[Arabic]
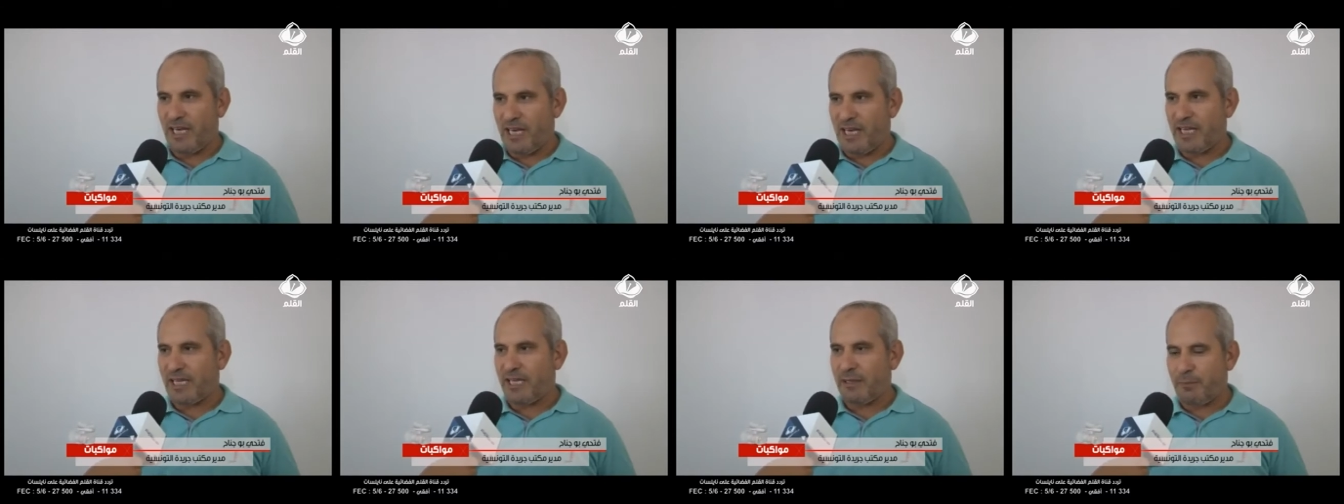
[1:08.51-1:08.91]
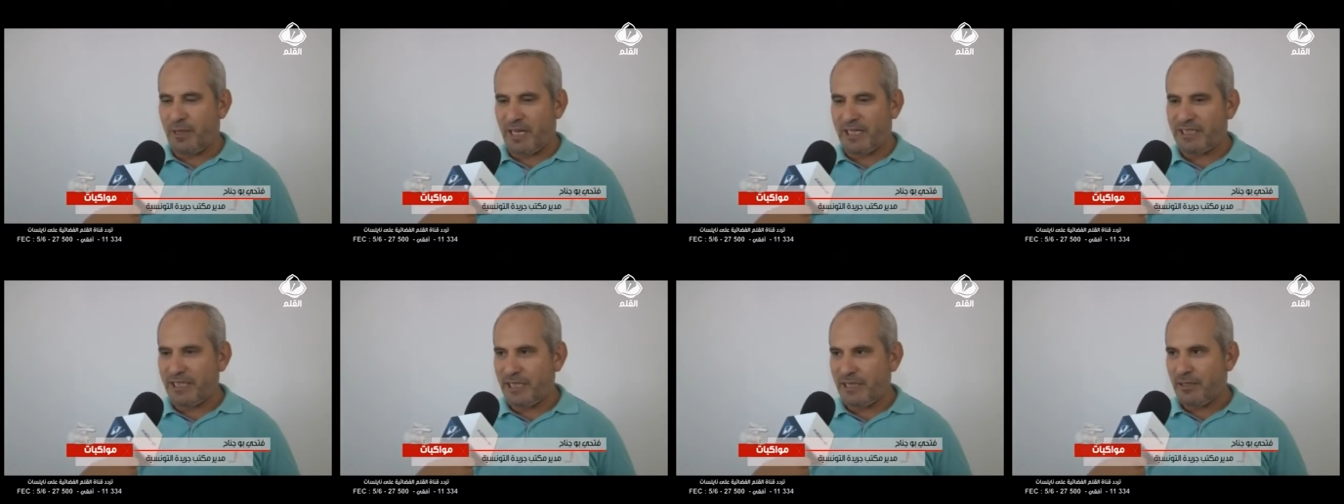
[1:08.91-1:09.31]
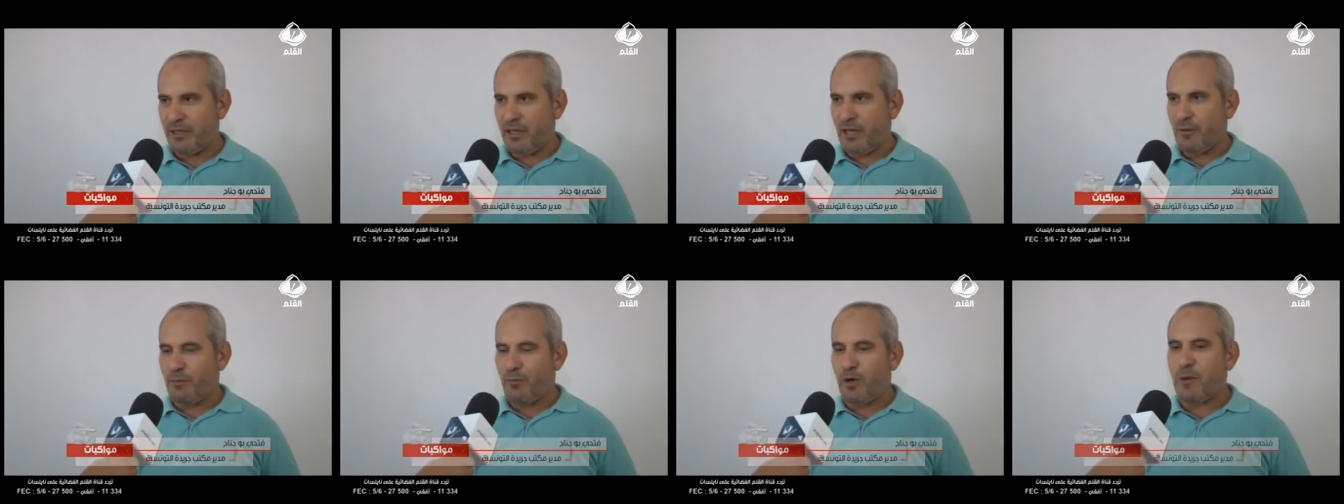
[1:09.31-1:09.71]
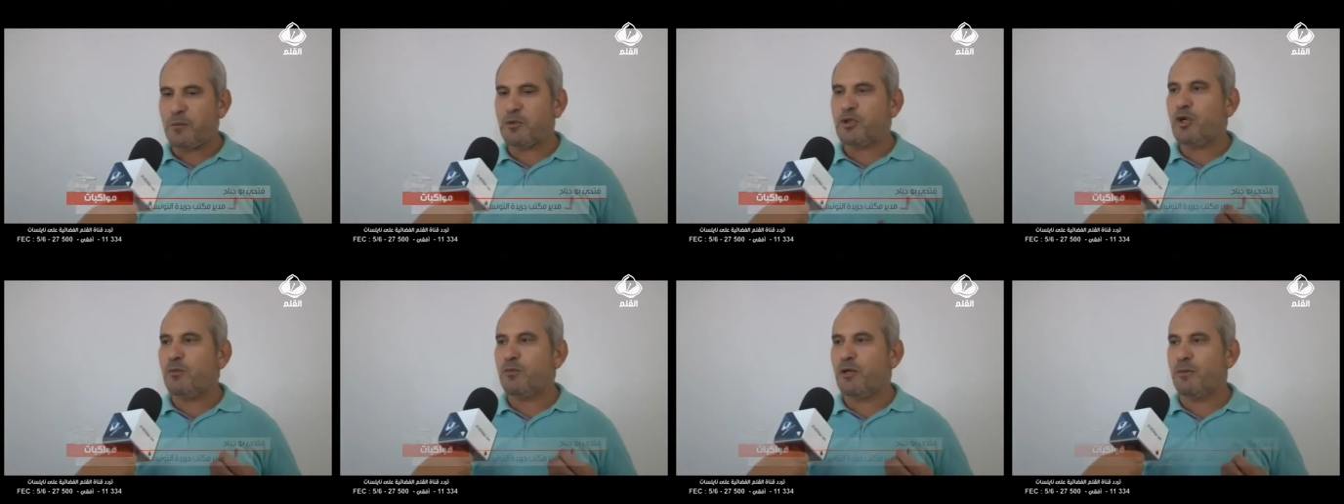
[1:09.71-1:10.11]
لكن بعدين ما
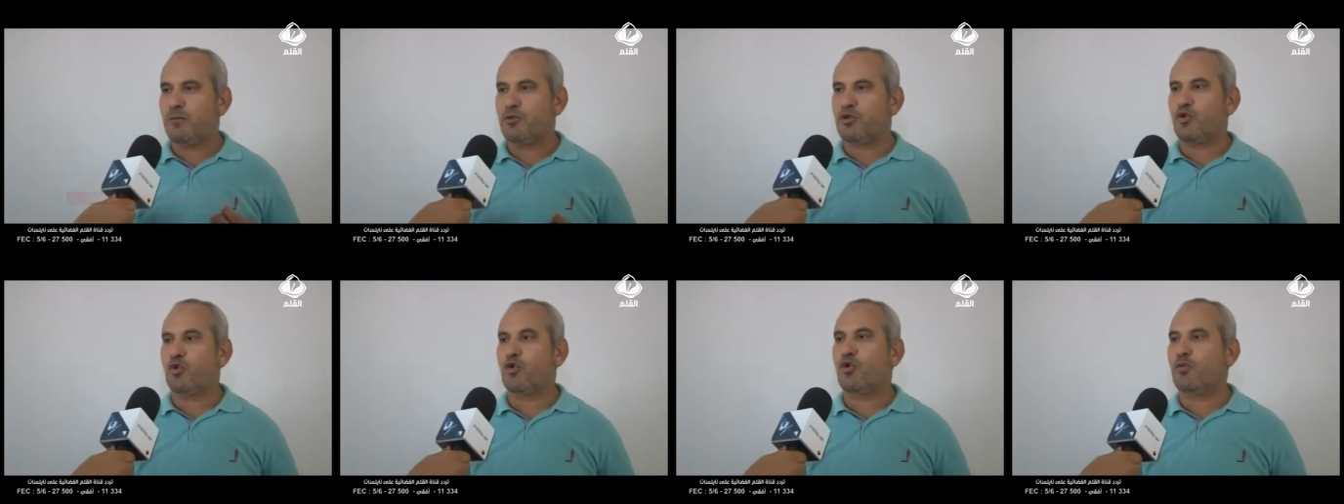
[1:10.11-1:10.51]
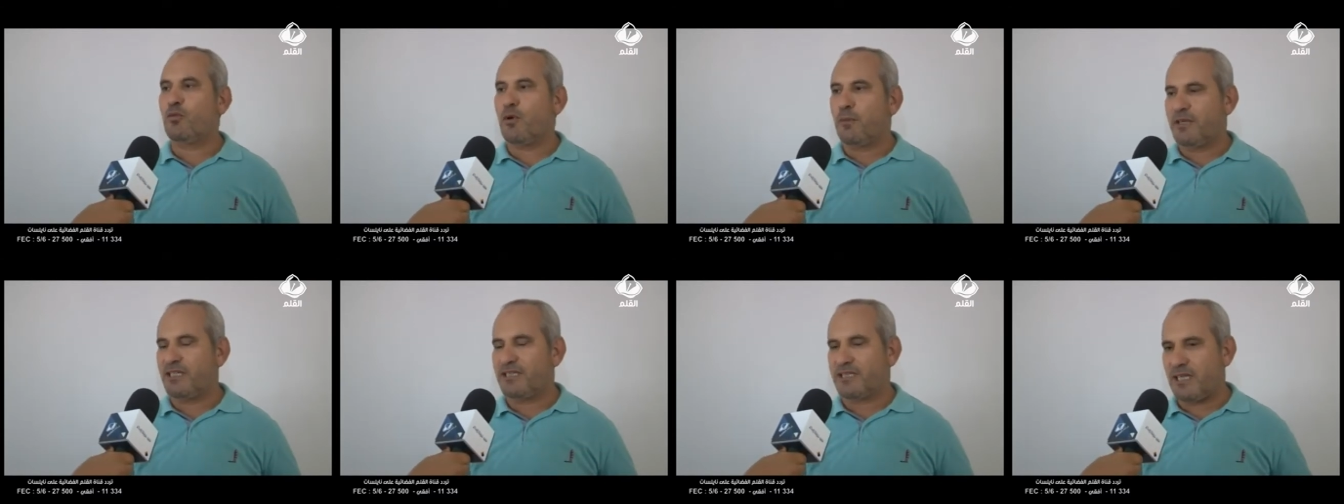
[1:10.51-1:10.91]
همش هما اللي مش يقوموا